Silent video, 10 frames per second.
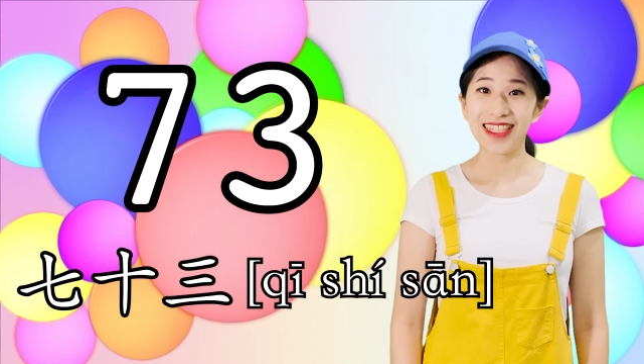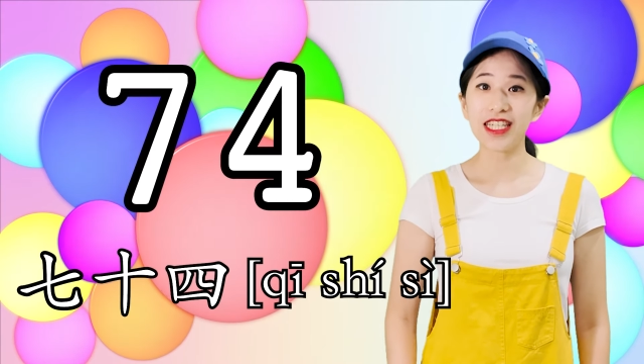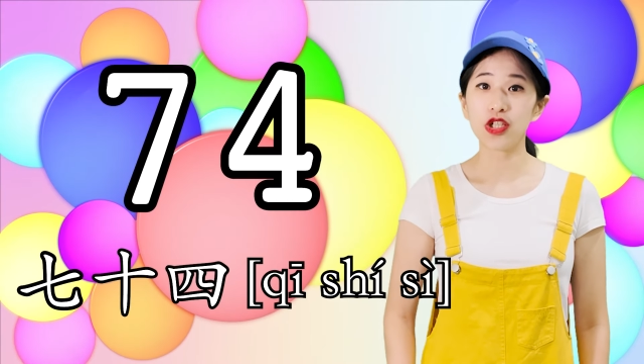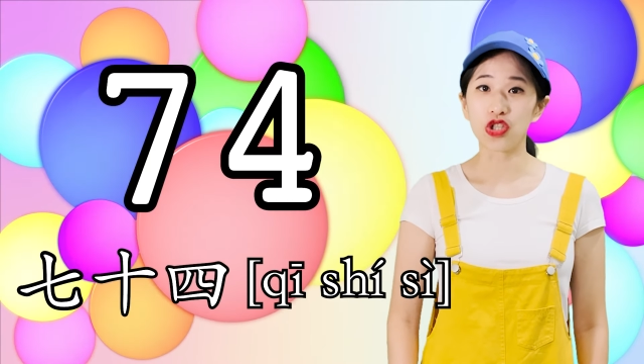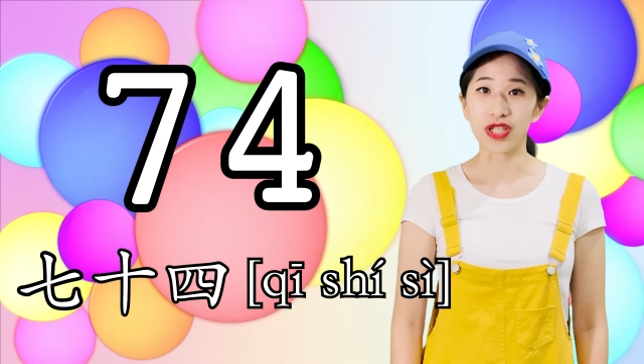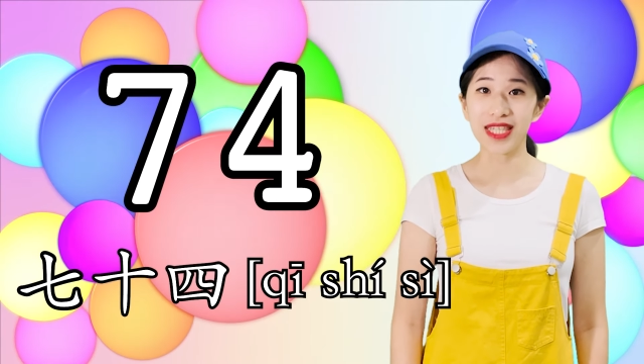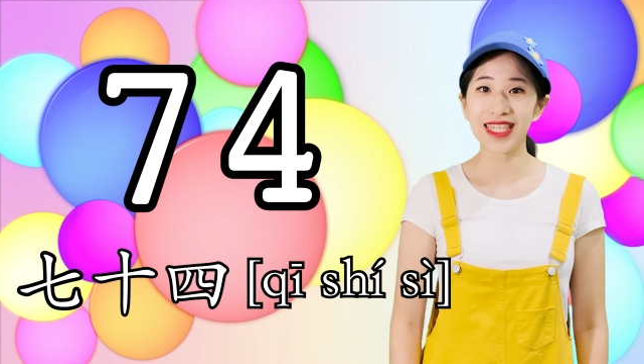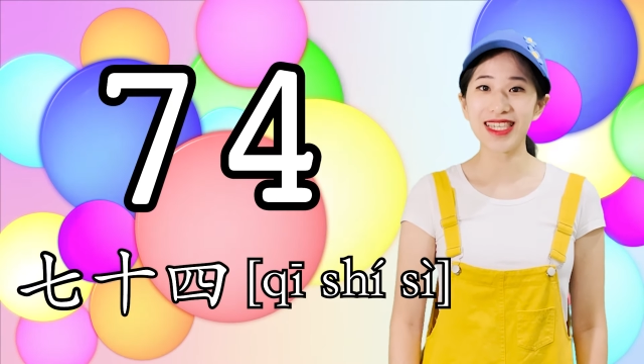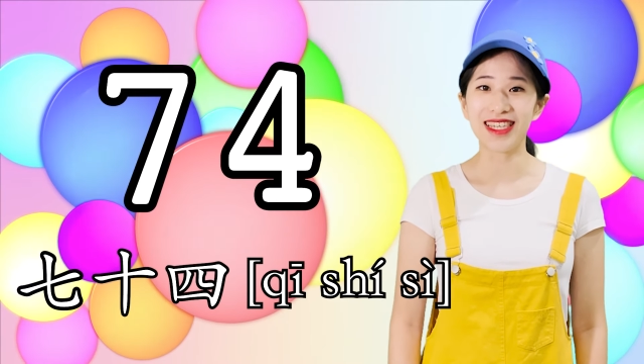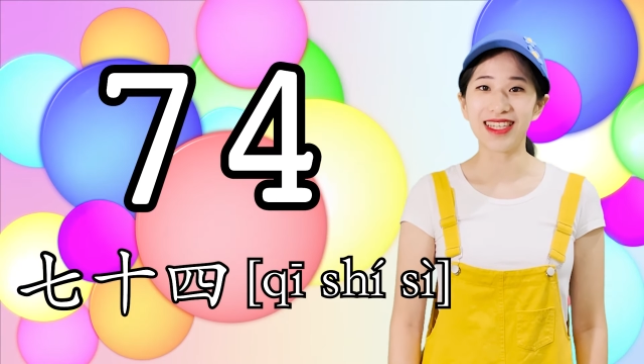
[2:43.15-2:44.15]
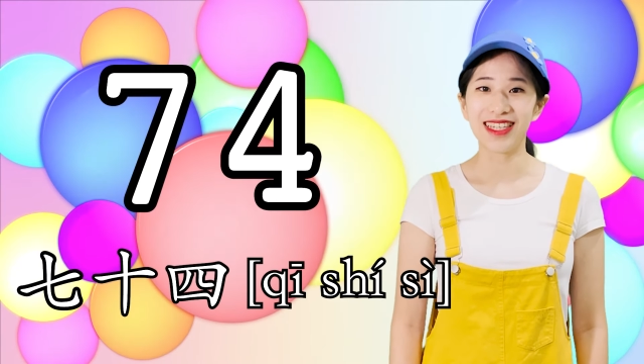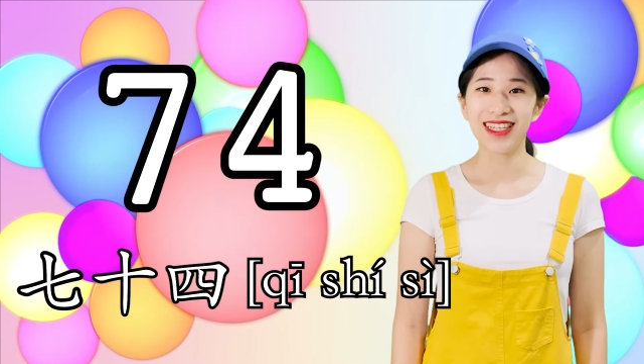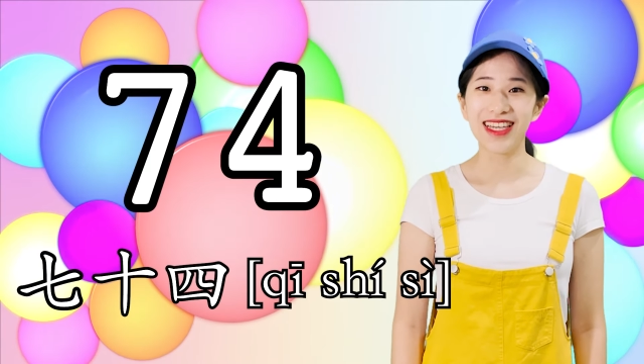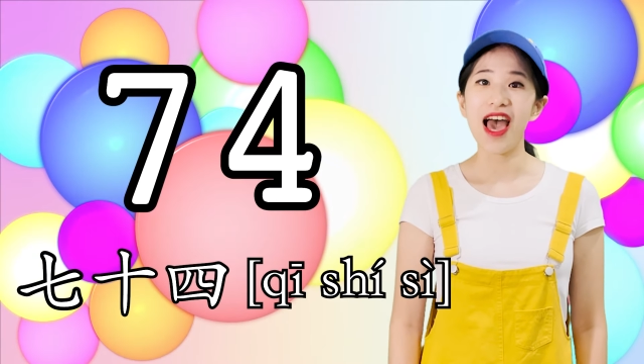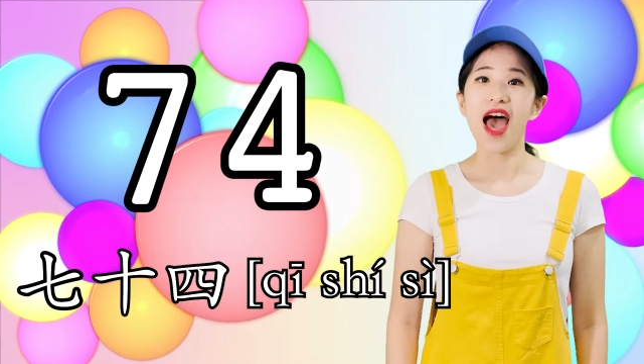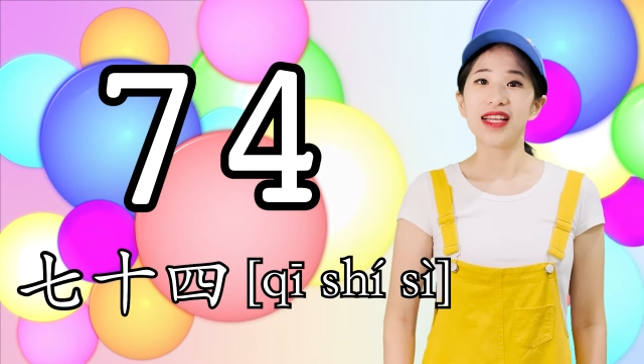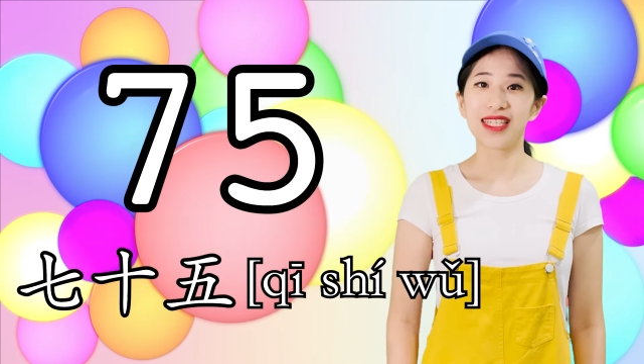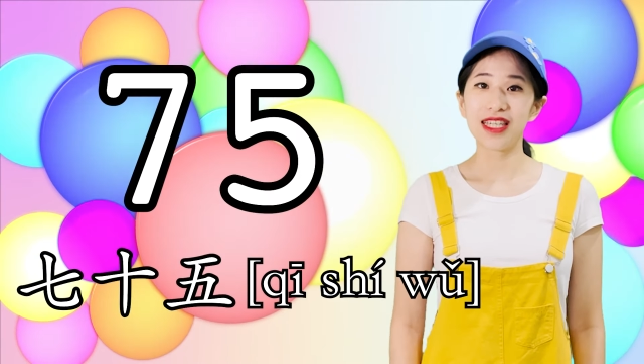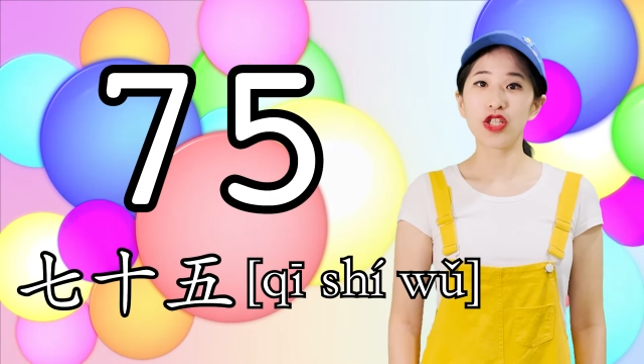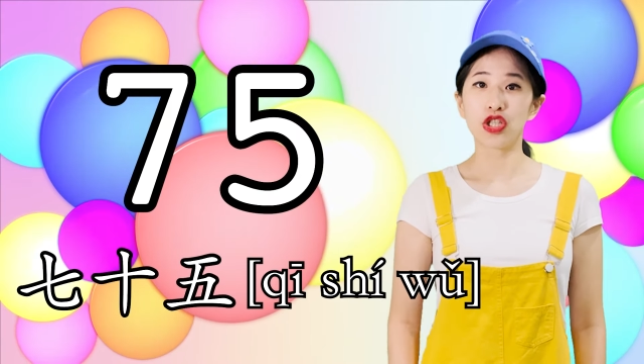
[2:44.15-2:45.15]
七十四、
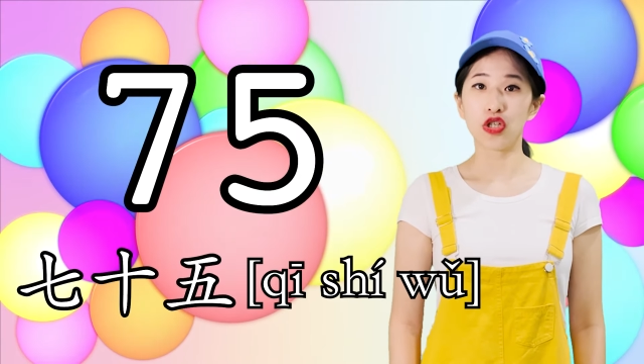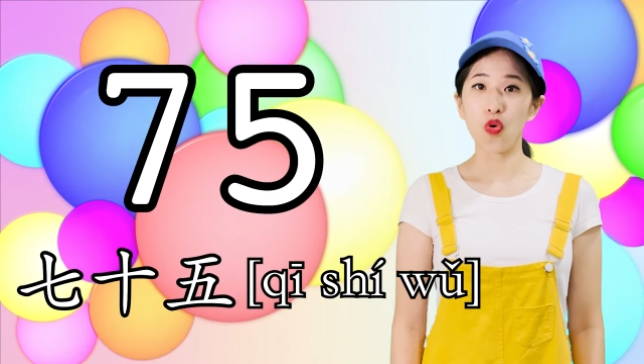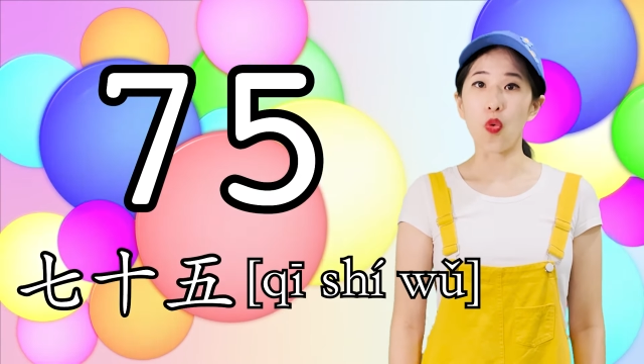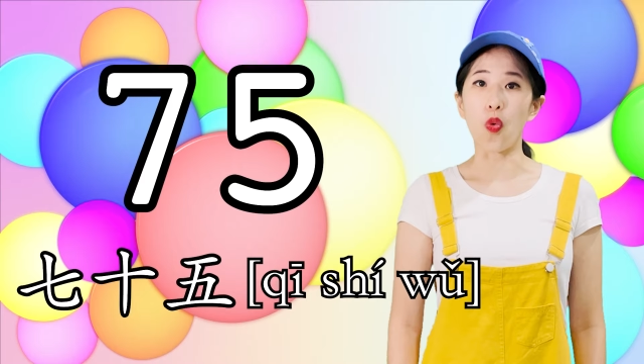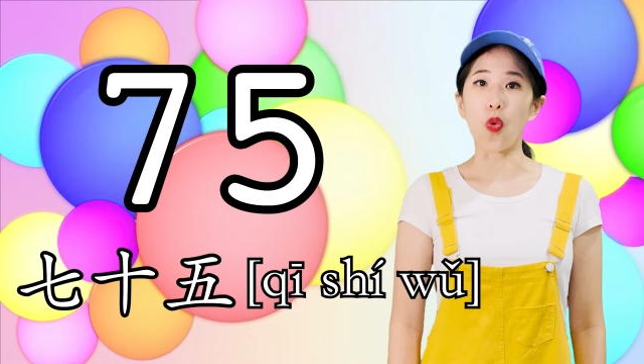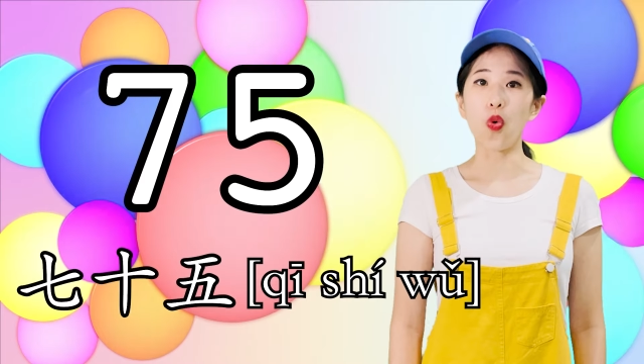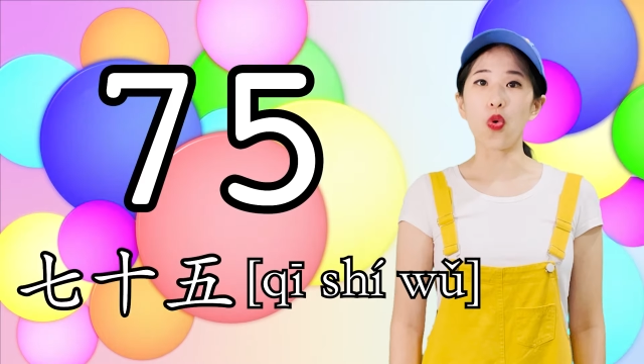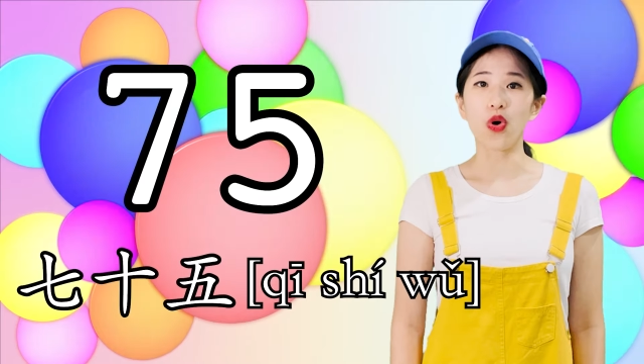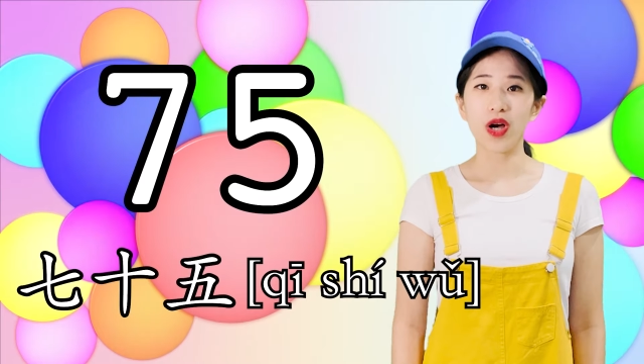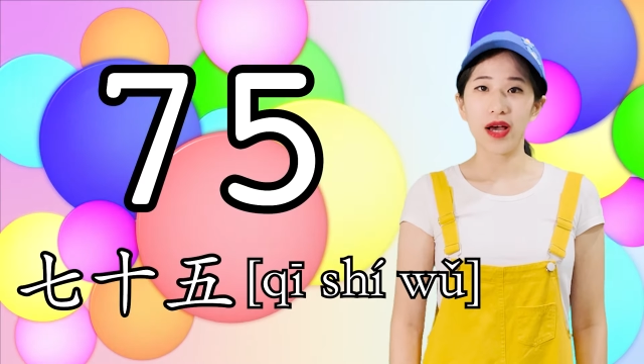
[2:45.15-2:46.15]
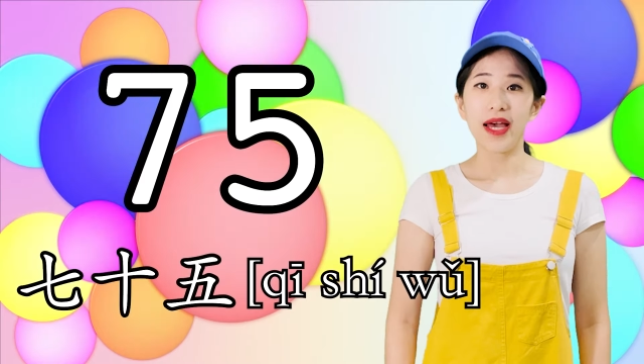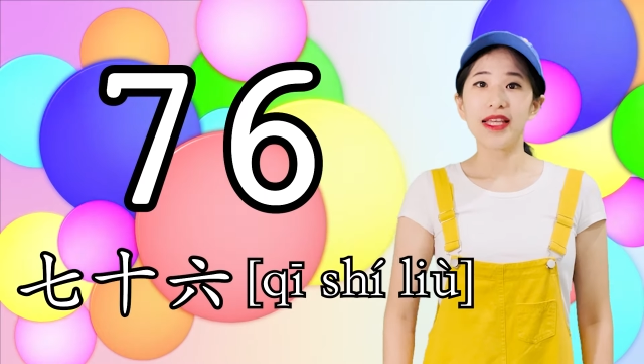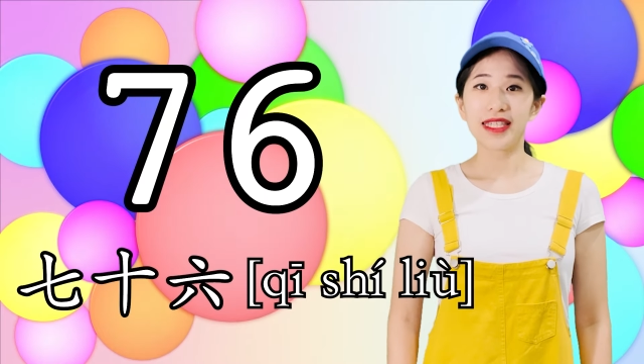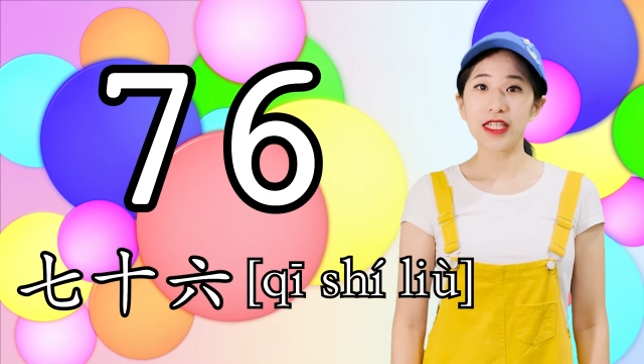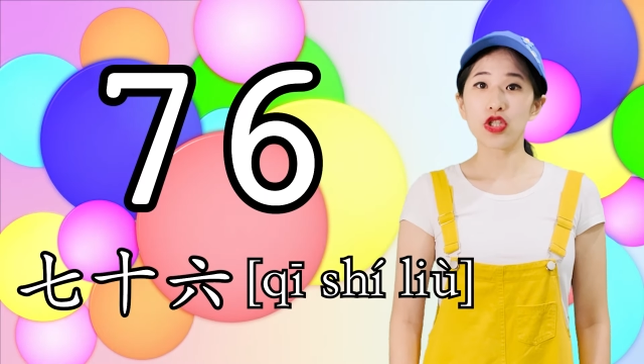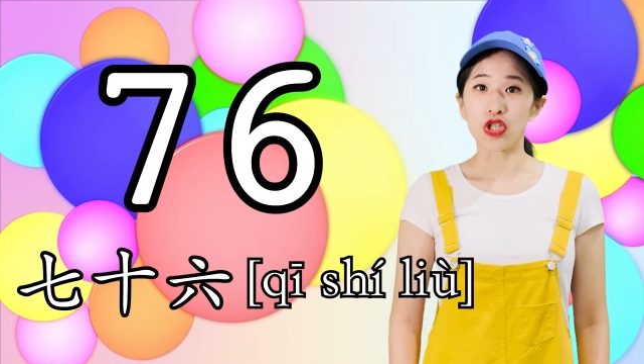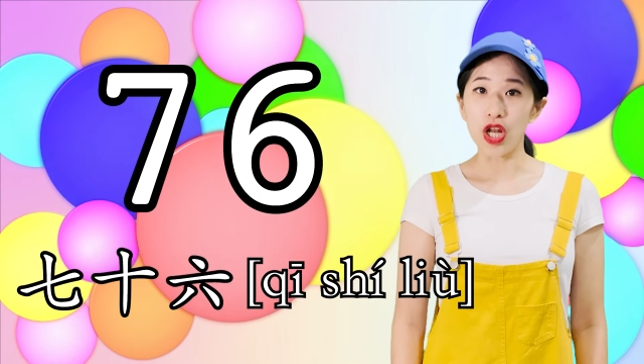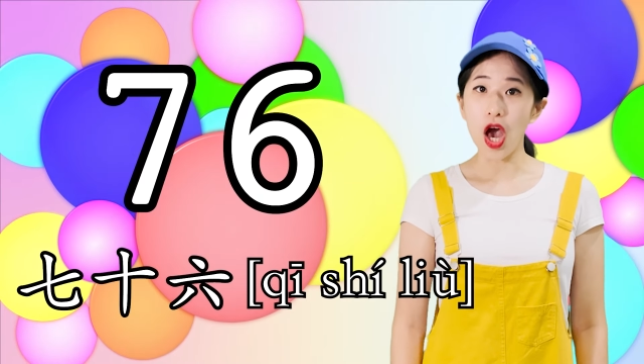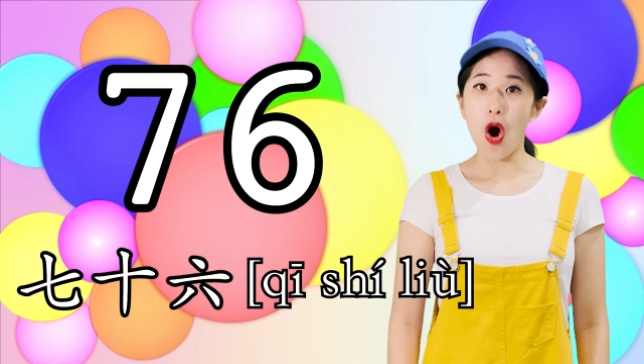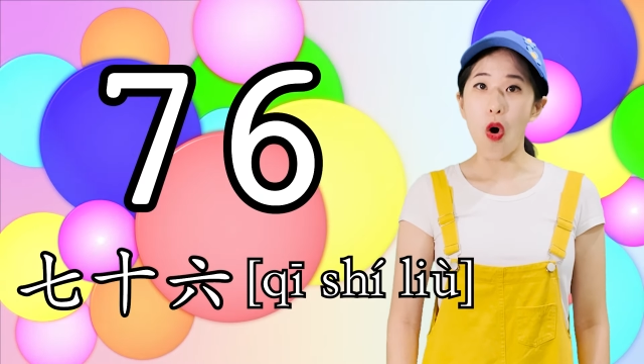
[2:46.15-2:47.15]
七十五、七
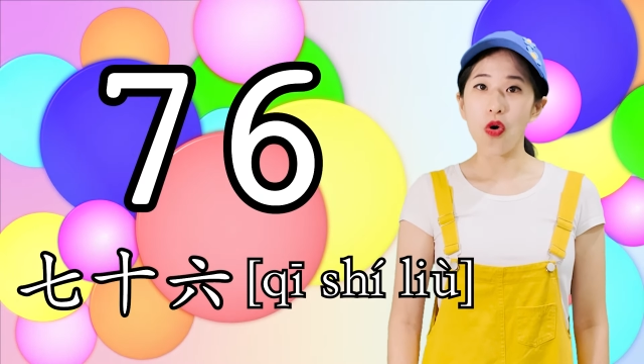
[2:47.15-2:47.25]
十六、